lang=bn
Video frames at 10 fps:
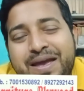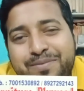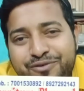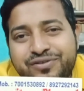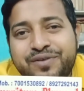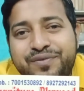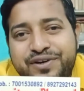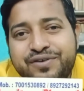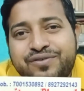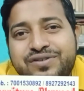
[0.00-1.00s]
এই মুহূর্তে
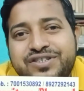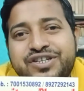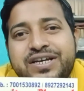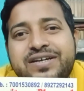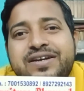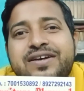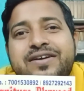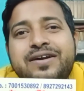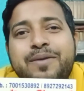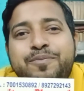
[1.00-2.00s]
ভিডিও করছি সেই
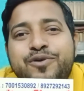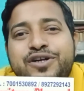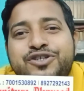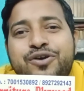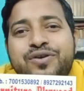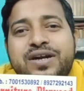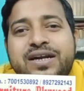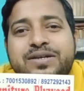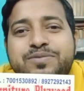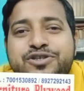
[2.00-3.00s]
রামপুরহাট শহরের
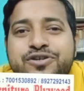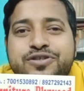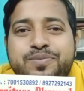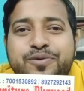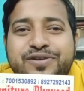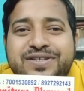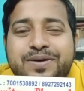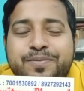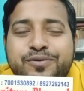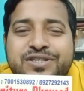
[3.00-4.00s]
একটি বিশ্বস্ত
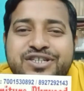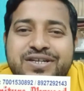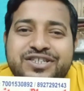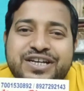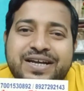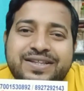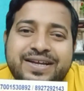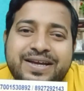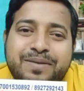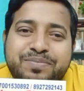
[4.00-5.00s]
প্রতিষ্ঠান সেখান
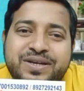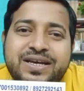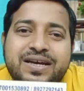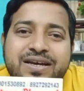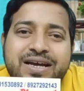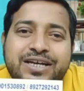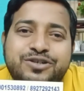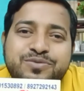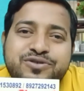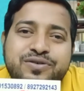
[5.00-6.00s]
থেকে আপনি এই
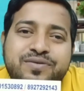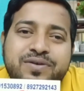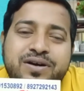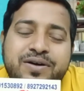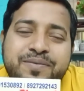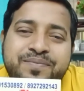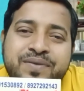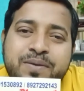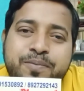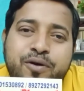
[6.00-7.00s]
সমস্ত
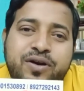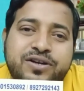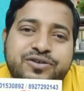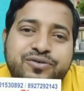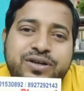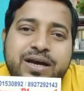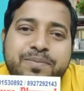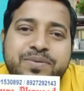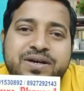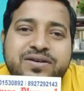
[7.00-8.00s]
প্রোডাক্টগুলি
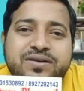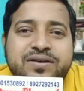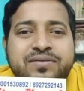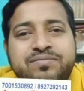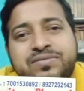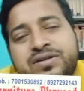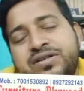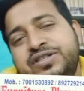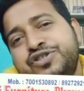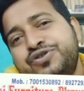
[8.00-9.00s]
আপনার
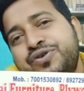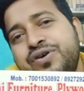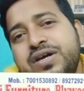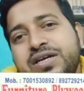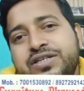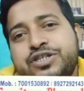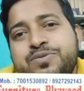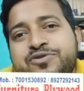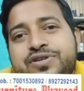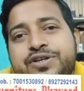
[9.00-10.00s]
নিজস্ব যে
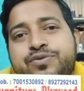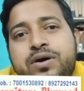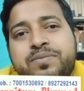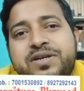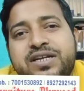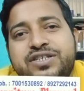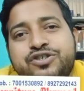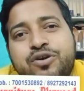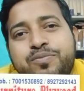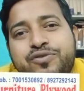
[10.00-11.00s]
সমস্ত রিকোয়ারমেন্ট আছে
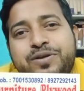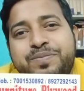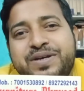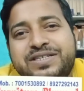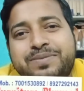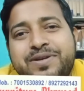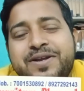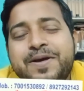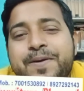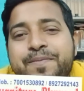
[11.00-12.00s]
সবগুলি পেয়ে যাবেন
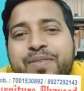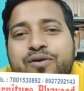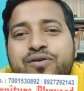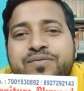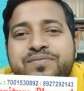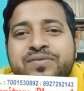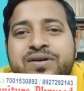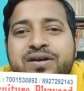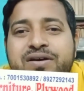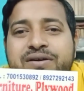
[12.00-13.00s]
তো
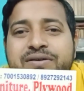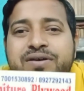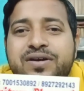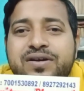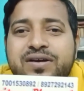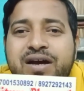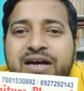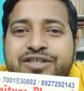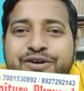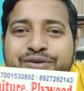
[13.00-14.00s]

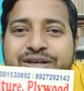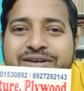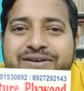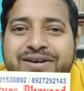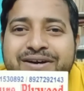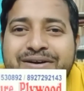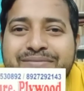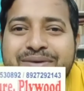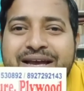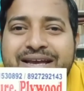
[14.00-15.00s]
আশা করি
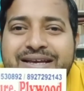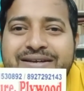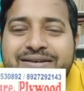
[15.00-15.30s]
এই